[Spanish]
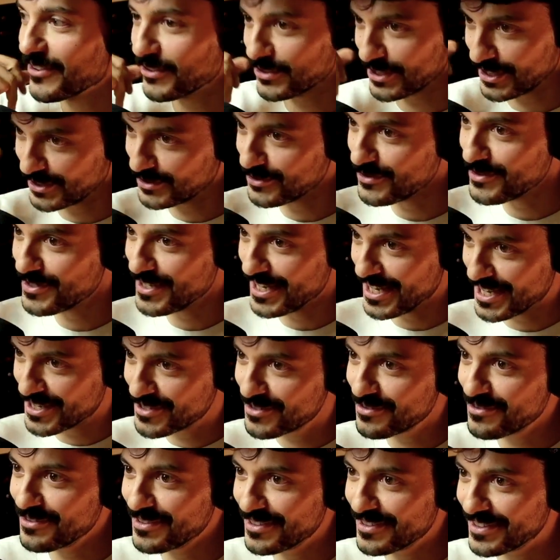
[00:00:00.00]
O sea, es un,
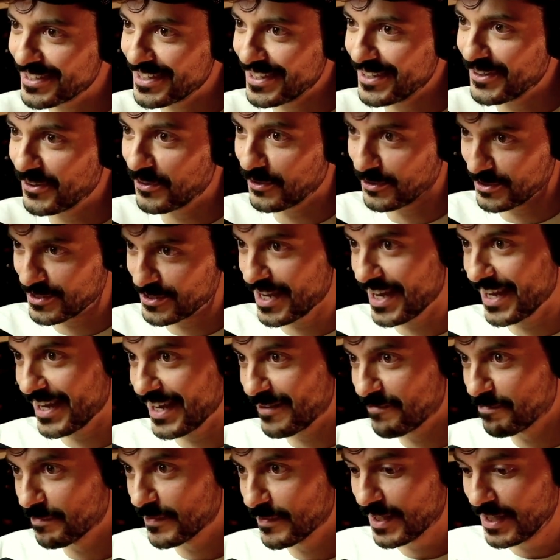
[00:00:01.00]
es un, o
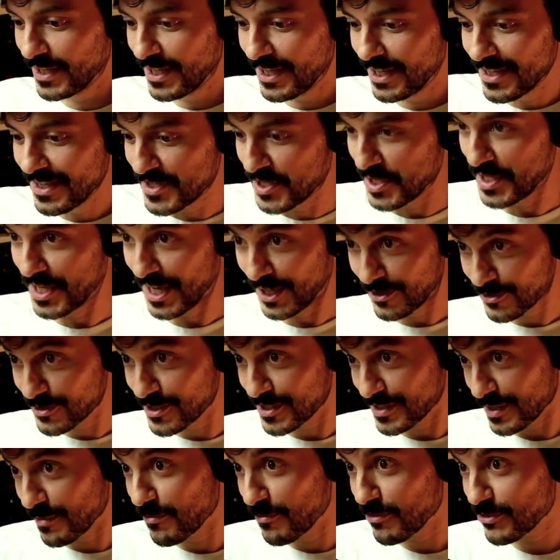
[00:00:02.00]
sea, si ya
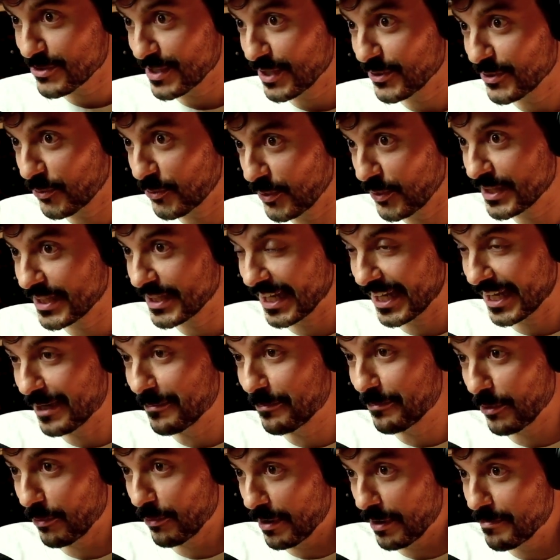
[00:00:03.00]
nos estamos dando cuenta
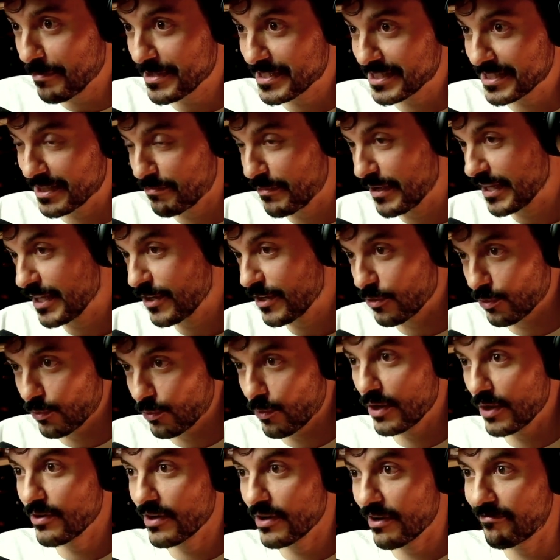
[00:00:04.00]
que el problema es que en
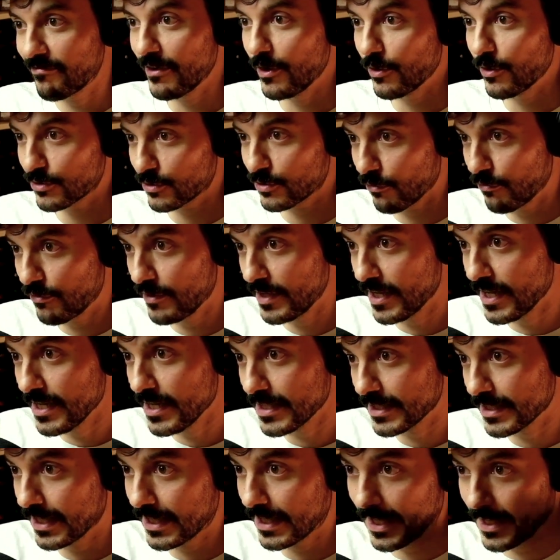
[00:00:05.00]
México no hay una
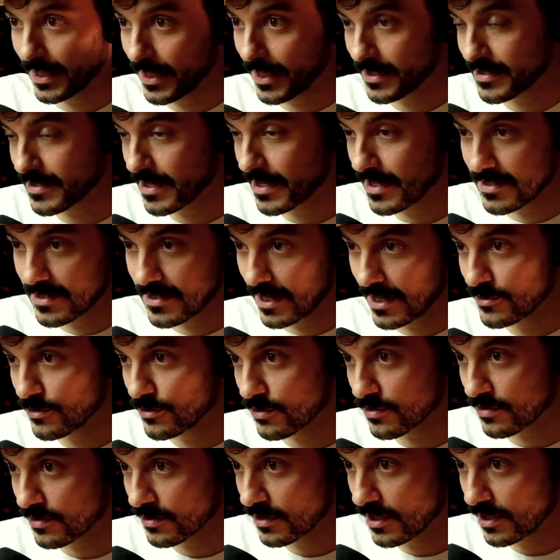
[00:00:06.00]
filosofía y que cada seis
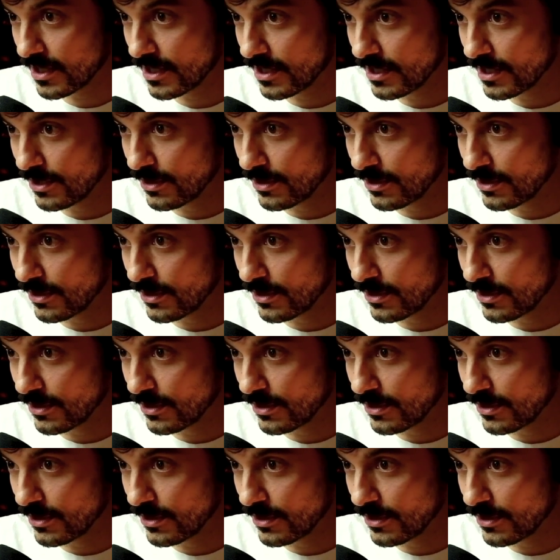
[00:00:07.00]
años